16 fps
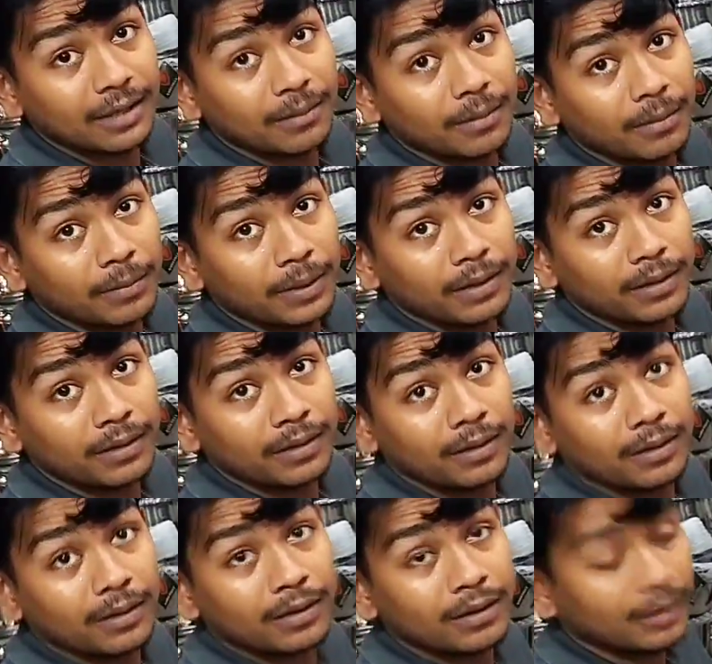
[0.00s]
দিতে পারবেন
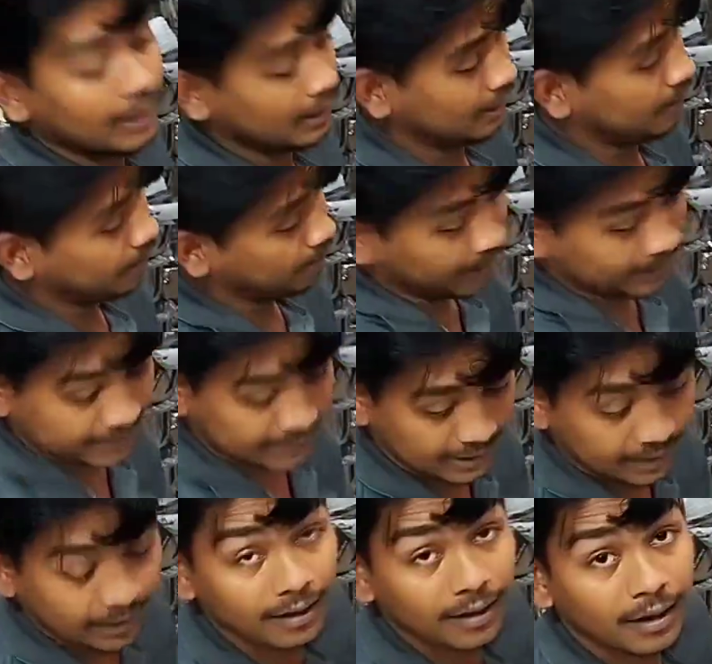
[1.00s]

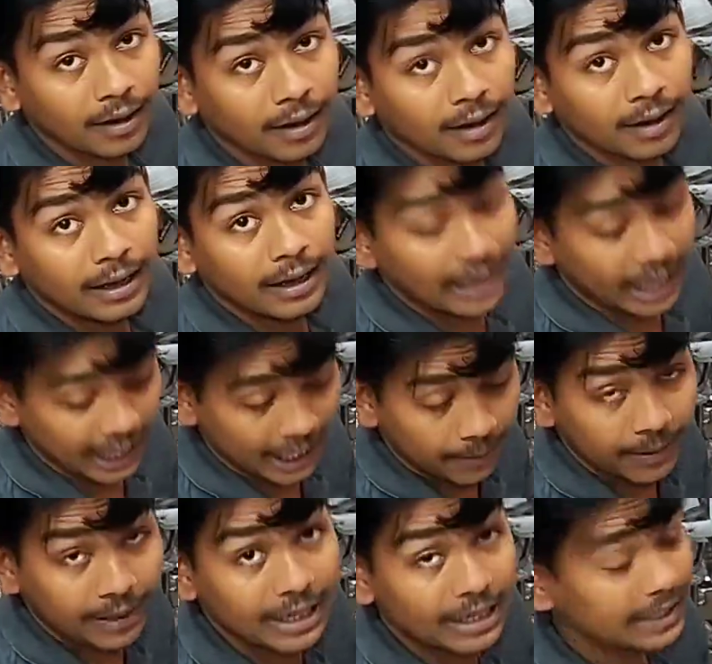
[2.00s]
পাচ্ছেন জি ভাই একেবারে